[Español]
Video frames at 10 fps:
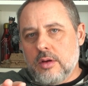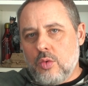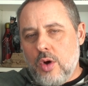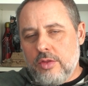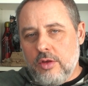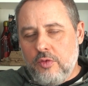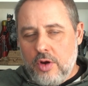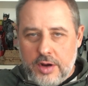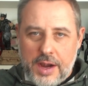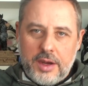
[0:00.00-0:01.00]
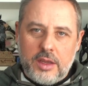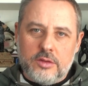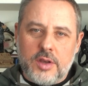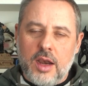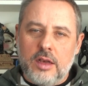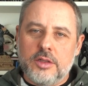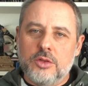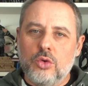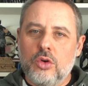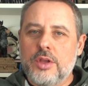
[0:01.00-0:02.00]
Cuando fueron a registrar el
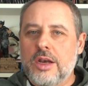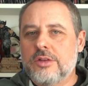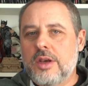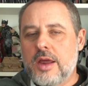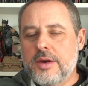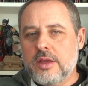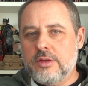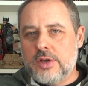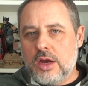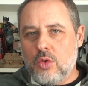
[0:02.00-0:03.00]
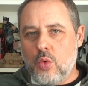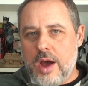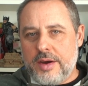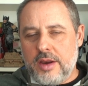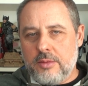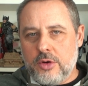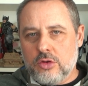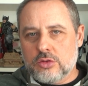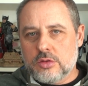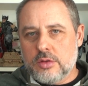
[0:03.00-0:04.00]
título ya lo tenía registrado Warner
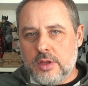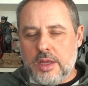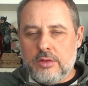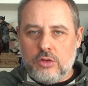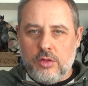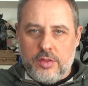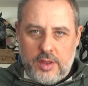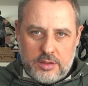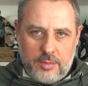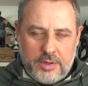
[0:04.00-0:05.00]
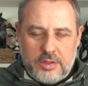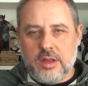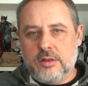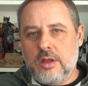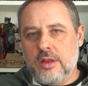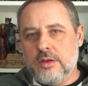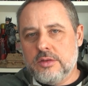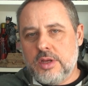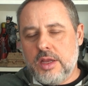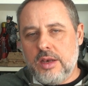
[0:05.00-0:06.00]
Bros. Y entonces el presidente de
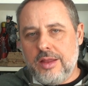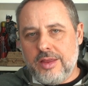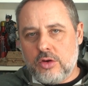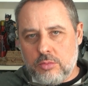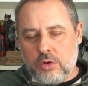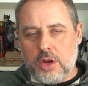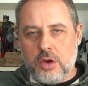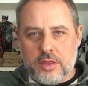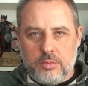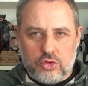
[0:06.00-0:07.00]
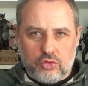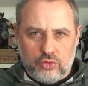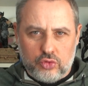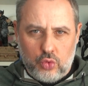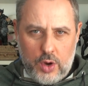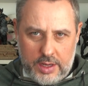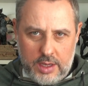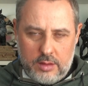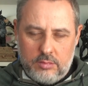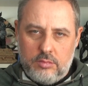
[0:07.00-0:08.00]
Disney le dijo, ¿por qué no hacemos un
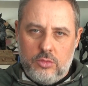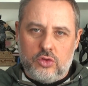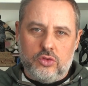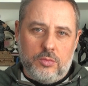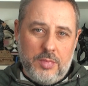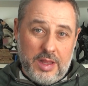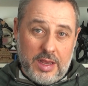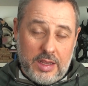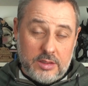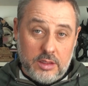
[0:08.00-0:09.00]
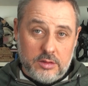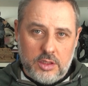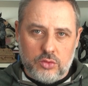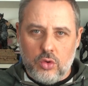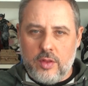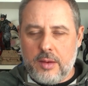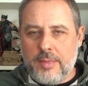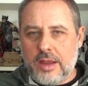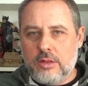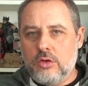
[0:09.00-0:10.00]
trueque? vosotros me dejáis el título de
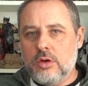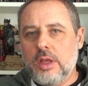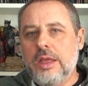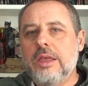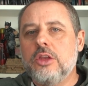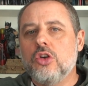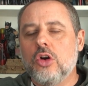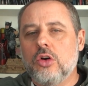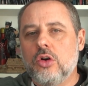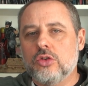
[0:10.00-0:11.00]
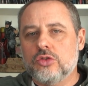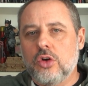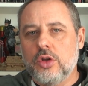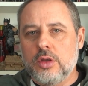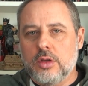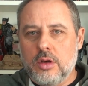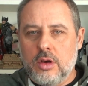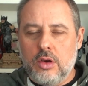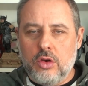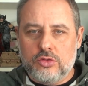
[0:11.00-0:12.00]
Armagedón y yo os doy
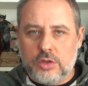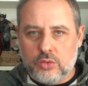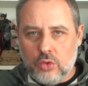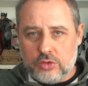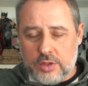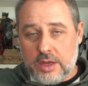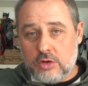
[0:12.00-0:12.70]
los títulos de